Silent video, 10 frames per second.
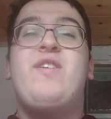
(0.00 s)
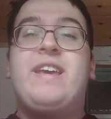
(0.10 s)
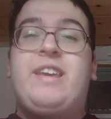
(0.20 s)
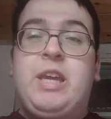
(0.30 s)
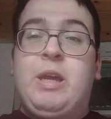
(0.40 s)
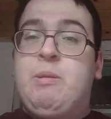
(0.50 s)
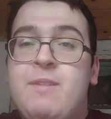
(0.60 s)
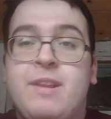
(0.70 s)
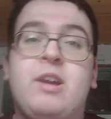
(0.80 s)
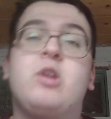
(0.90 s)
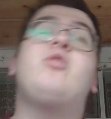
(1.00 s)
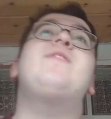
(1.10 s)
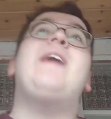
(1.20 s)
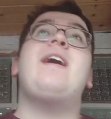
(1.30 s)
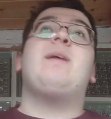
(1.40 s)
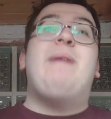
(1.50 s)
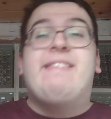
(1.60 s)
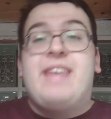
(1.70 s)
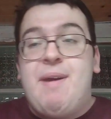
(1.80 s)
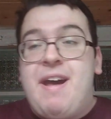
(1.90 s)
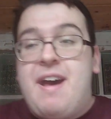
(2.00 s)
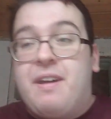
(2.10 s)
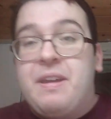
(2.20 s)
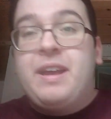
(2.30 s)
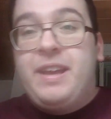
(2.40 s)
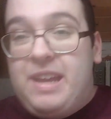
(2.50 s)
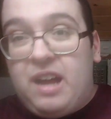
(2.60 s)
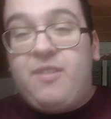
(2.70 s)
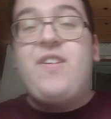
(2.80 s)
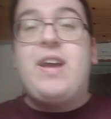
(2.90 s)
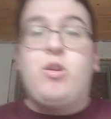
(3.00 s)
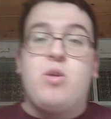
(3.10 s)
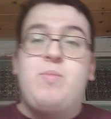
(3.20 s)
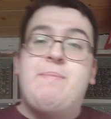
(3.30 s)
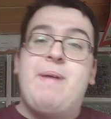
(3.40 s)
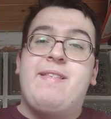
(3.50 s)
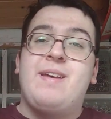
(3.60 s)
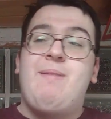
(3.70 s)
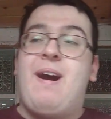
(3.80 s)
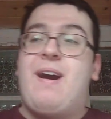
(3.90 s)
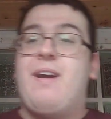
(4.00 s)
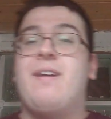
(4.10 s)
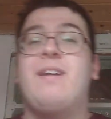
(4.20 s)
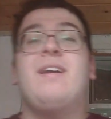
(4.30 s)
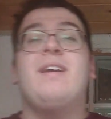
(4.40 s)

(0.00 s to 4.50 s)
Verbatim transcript: deux équipes de dingue. Benzema, il a fait un doublé Benzema.